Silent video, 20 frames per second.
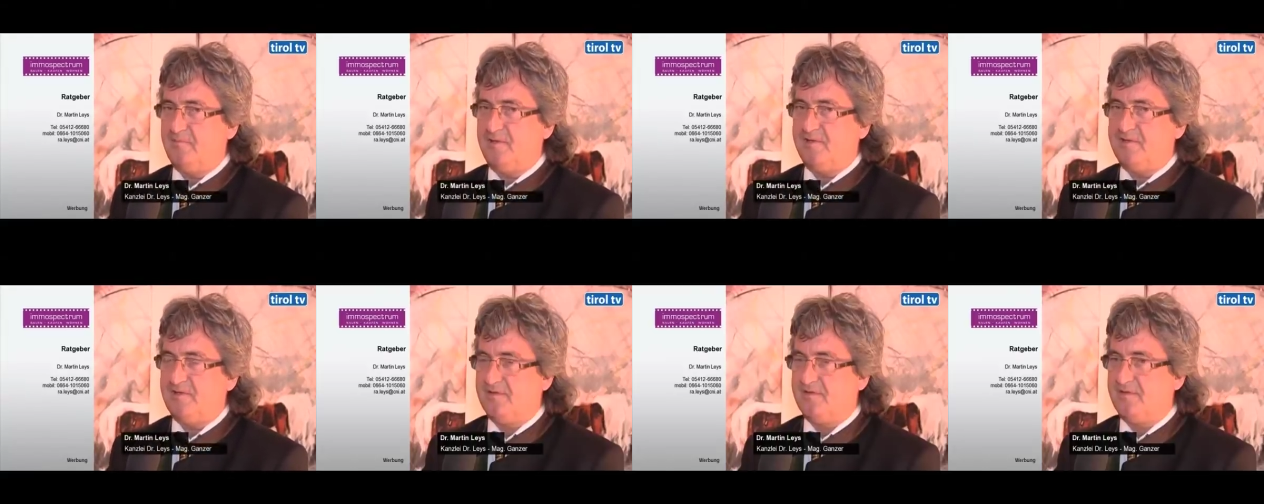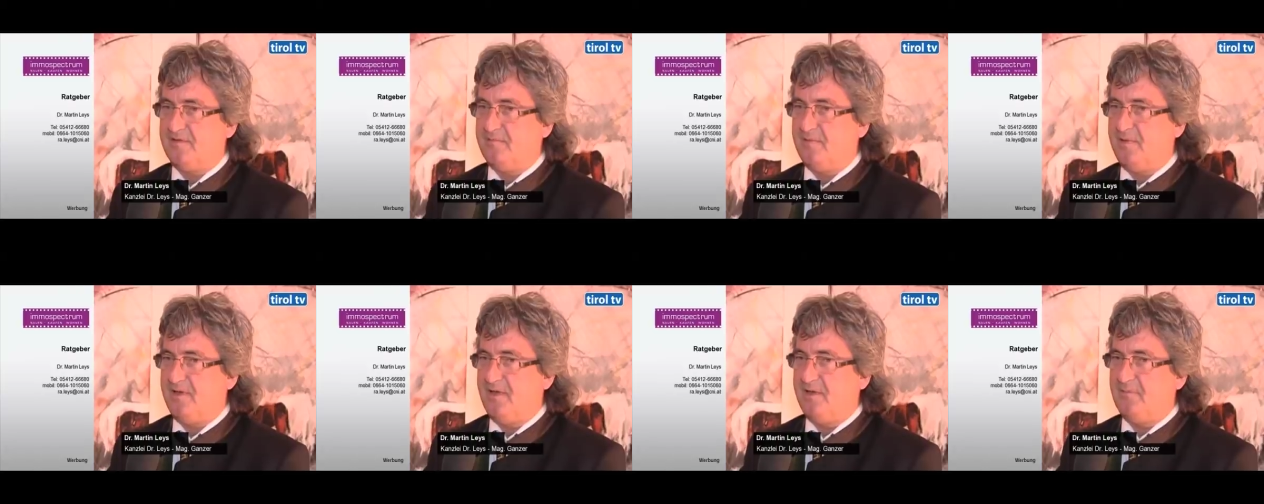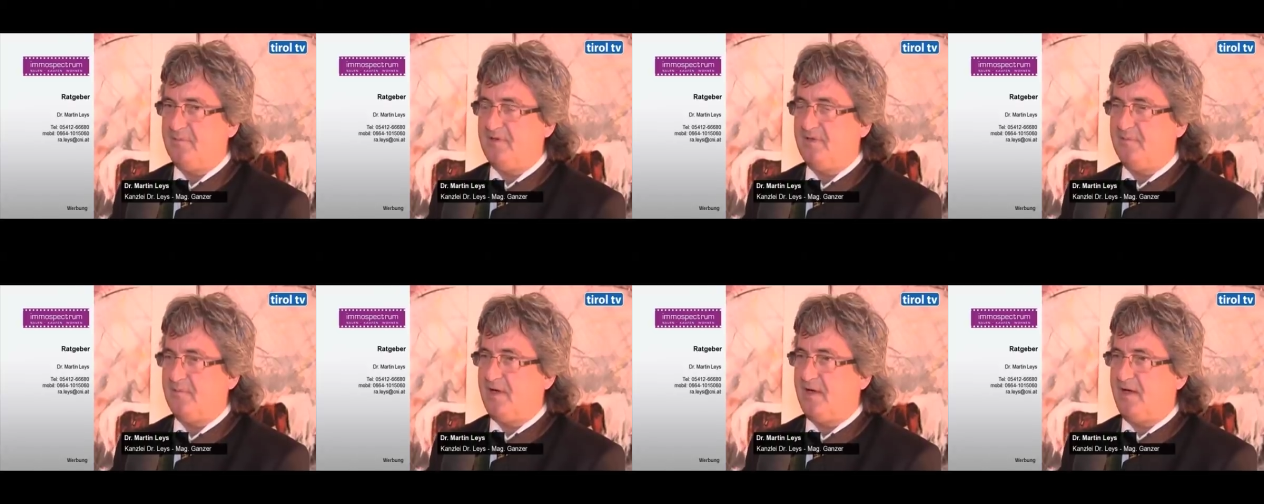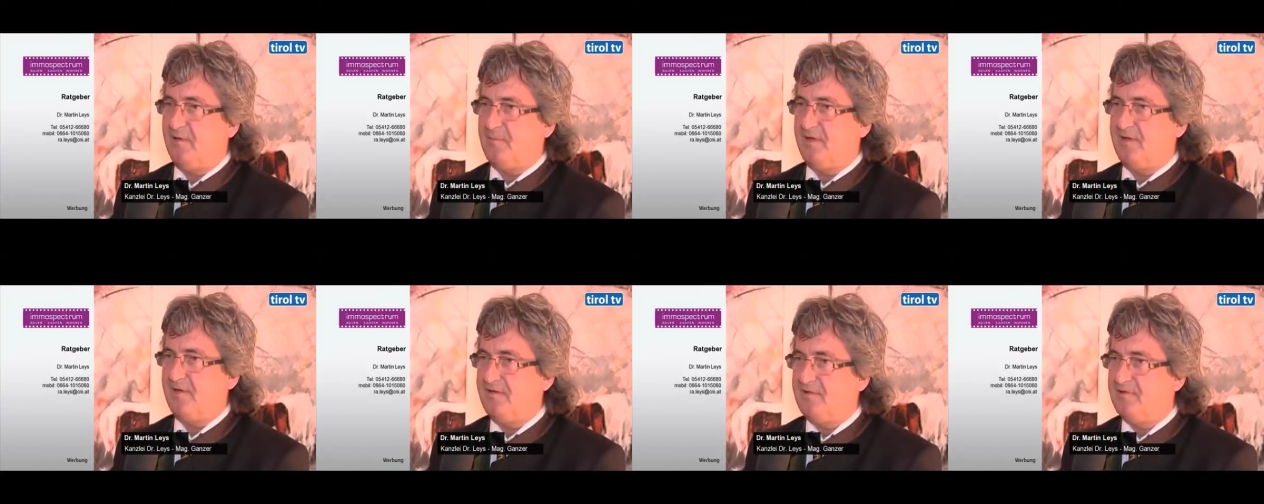Besonders beliebt im
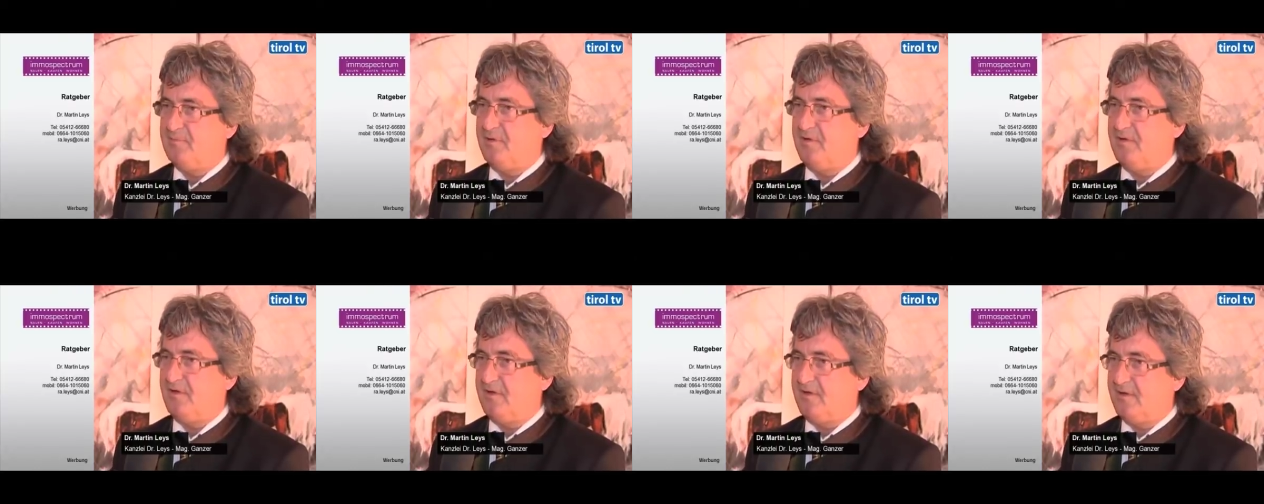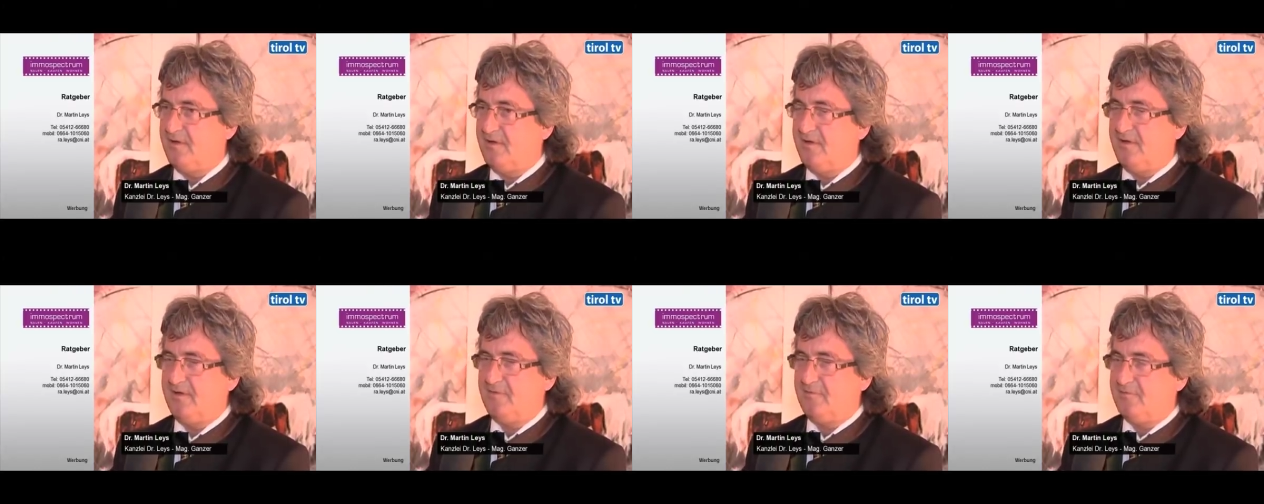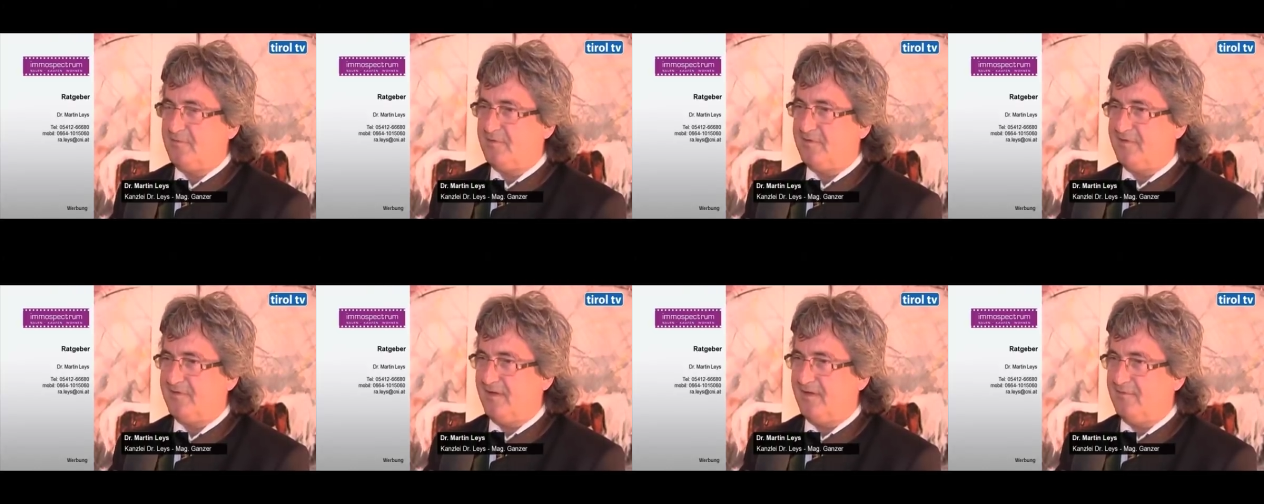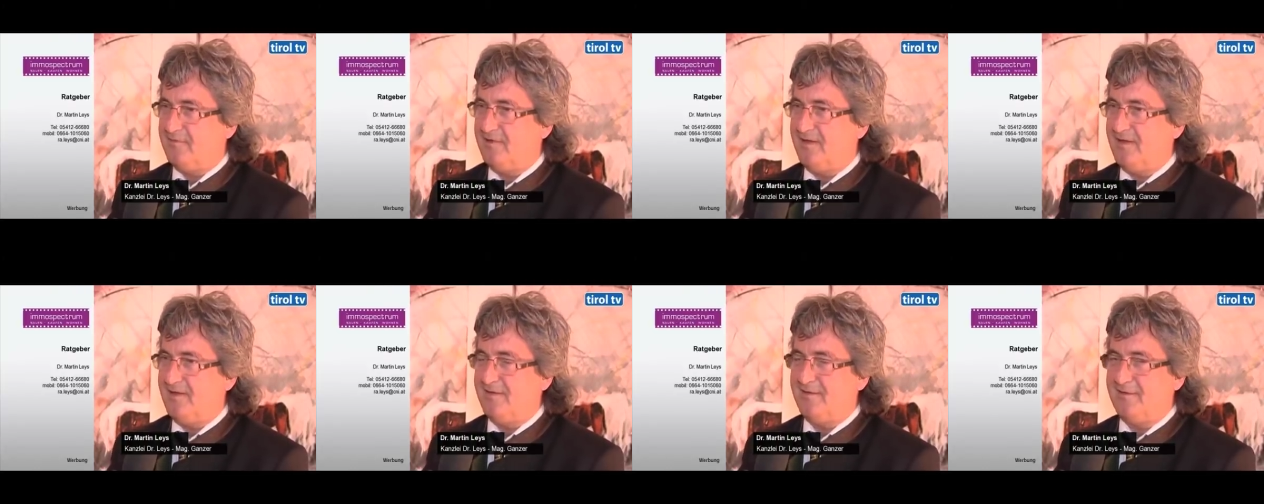Raum Kitzbühel von sehr
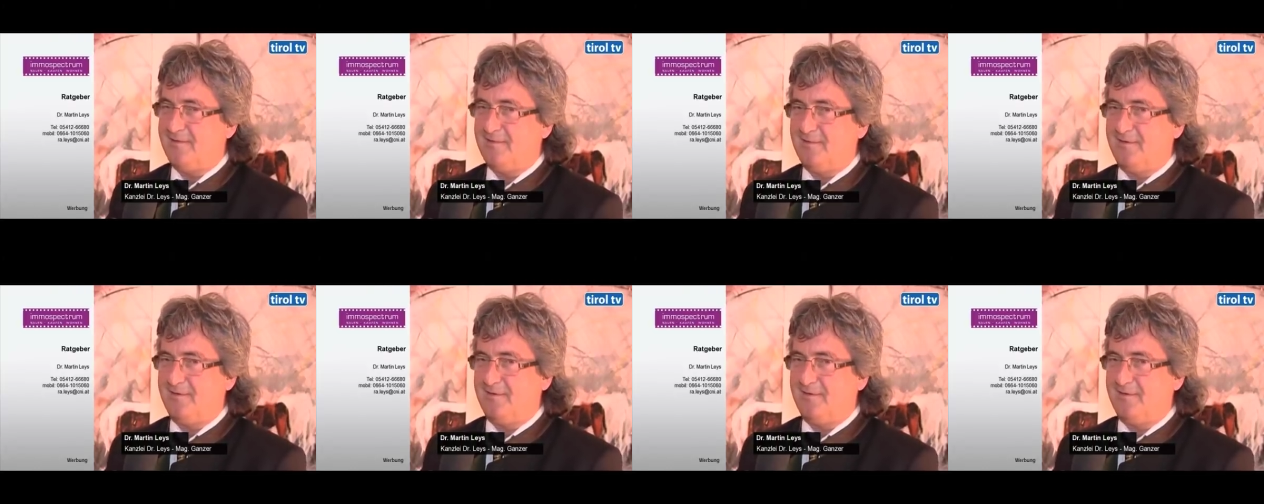vielen